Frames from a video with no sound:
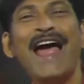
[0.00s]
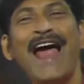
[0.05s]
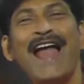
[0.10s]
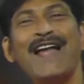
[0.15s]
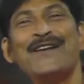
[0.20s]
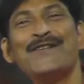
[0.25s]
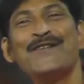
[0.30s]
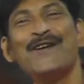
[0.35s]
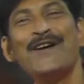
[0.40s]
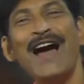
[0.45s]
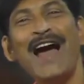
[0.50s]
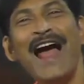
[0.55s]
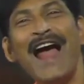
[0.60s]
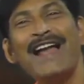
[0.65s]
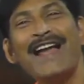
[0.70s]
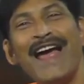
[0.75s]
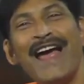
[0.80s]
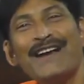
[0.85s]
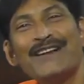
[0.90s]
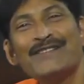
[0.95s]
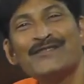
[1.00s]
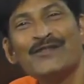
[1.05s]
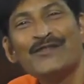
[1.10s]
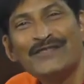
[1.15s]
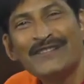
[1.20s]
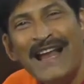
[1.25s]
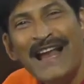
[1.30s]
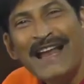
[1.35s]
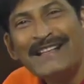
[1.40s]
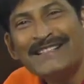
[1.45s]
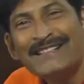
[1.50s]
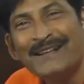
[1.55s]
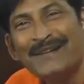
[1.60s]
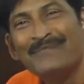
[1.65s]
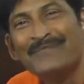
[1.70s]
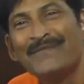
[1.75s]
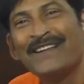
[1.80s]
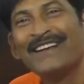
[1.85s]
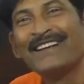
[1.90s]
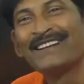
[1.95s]
एंडो एंड एक्सो सेज
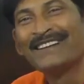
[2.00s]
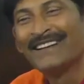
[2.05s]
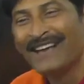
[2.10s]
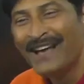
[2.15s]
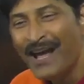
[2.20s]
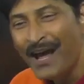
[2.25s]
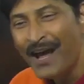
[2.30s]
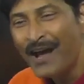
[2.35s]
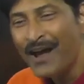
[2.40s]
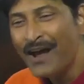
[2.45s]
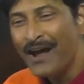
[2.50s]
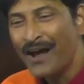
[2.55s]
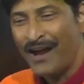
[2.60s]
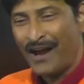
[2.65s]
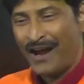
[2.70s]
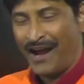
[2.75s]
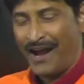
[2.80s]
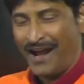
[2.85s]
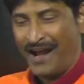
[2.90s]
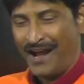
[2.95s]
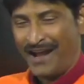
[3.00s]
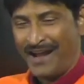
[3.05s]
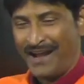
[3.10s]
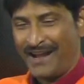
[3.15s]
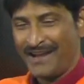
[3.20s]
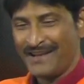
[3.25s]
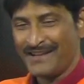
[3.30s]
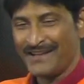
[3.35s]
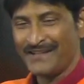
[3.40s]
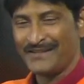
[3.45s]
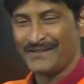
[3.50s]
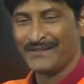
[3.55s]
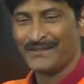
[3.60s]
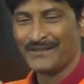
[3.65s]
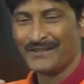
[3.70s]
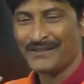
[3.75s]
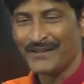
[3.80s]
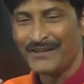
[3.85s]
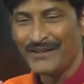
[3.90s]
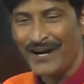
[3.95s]
समथिंग एंड यू
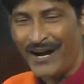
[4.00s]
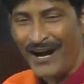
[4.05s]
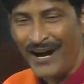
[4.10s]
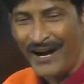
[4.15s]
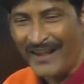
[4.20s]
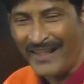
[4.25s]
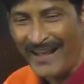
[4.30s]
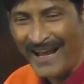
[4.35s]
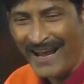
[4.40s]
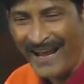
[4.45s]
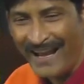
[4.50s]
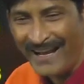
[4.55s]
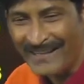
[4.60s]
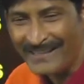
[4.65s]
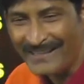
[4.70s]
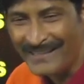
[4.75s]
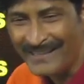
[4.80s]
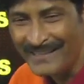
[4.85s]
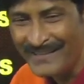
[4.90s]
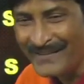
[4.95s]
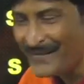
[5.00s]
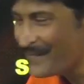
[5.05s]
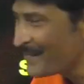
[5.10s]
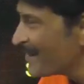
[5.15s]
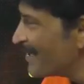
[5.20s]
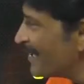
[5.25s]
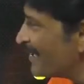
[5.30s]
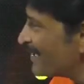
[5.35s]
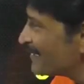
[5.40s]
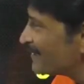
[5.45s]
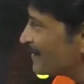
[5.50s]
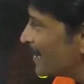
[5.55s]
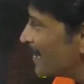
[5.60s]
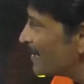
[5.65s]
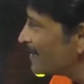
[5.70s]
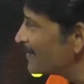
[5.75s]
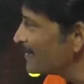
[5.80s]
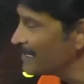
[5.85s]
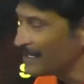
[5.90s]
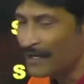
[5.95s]
गॉट दैट
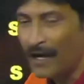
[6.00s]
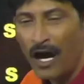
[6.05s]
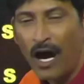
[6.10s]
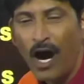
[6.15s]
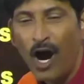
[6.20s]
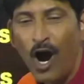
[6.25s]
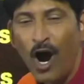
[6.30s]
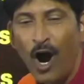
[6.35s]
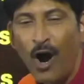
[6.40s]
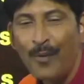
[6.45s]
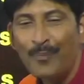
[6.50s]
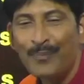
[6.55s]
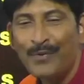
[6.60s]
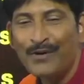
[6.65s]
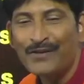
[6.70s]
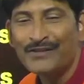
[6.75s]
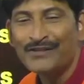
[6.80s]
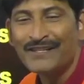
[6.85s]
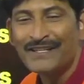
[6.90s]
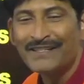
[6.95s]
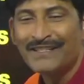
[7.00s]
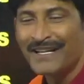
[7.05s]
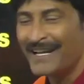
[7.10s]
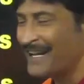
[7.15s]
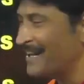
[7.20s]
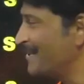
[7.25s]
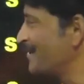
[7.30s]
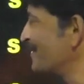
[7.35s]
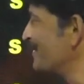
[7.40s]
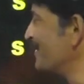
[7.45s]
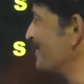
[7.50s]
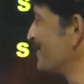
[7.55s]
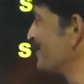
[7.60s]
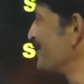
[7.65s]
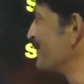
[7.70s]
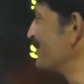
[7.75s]
थर्टीन का ऑपोजिट है दोनों